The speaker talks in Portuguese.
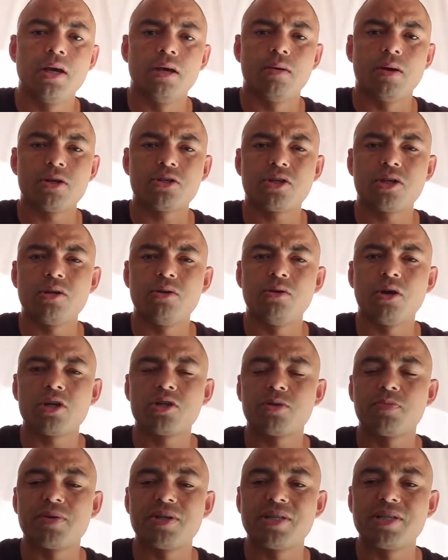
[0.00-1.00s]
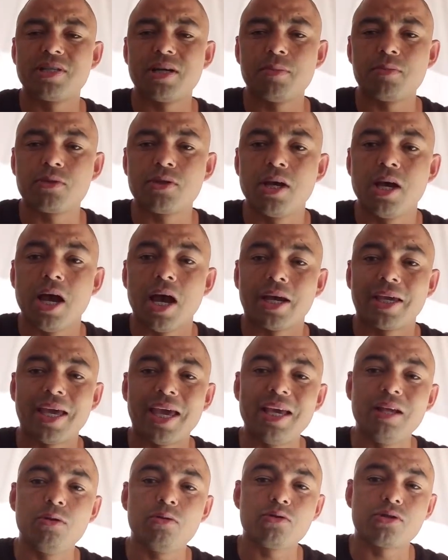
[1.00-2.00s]
Eu acho que nós precisamos
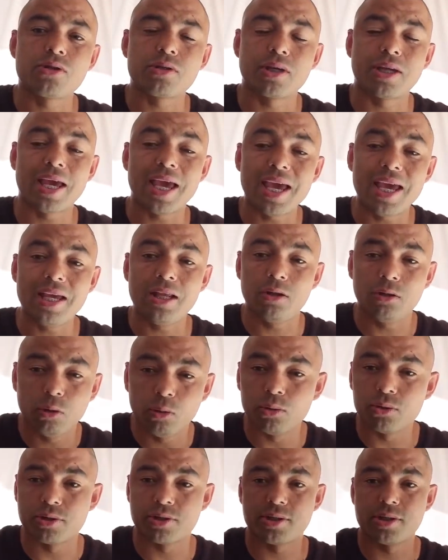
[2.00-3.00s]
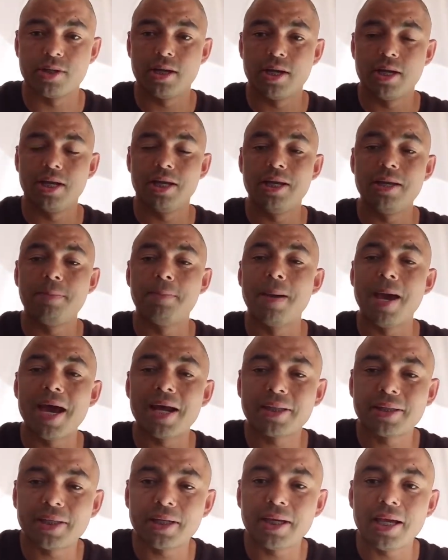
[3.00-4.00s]
quem nos quem nos
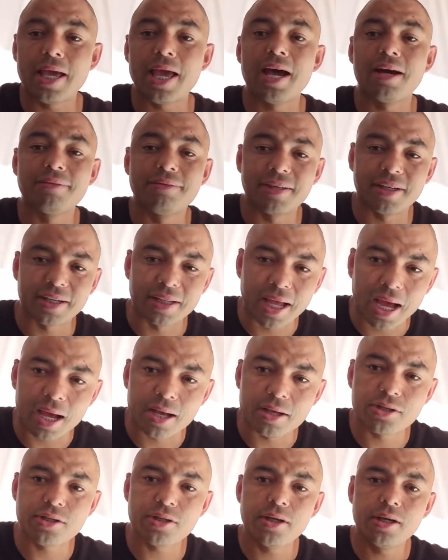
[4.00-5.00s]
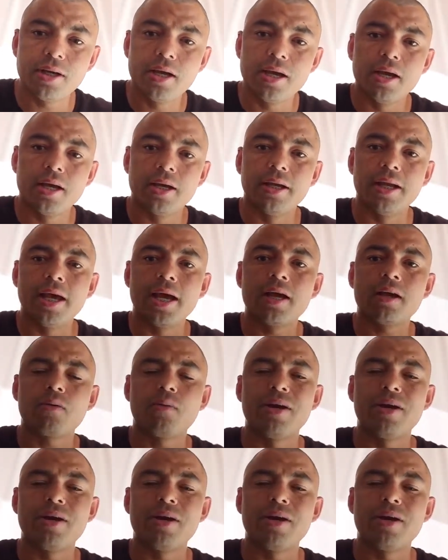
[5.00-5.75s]
liberta é a verdade, né?